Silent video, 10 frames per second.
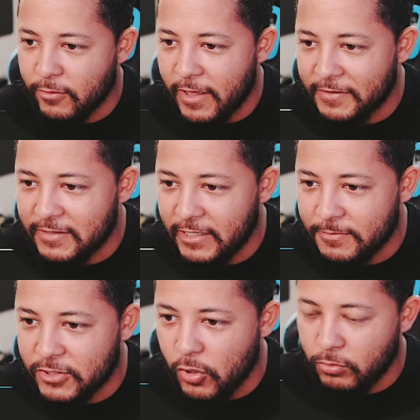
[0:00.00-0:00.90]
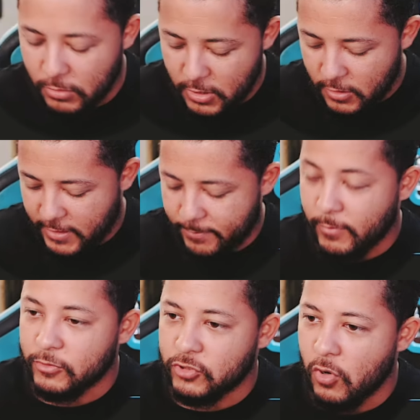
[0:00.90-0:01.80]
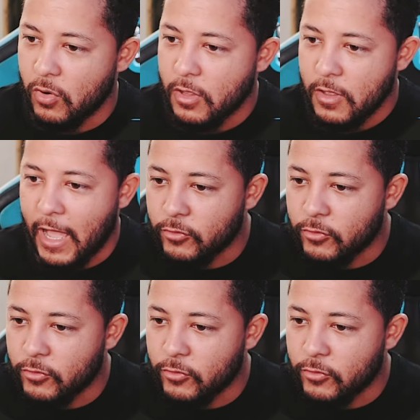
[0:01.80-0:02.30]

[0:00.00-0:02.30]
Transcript: Y aquí una descripción de la promoción.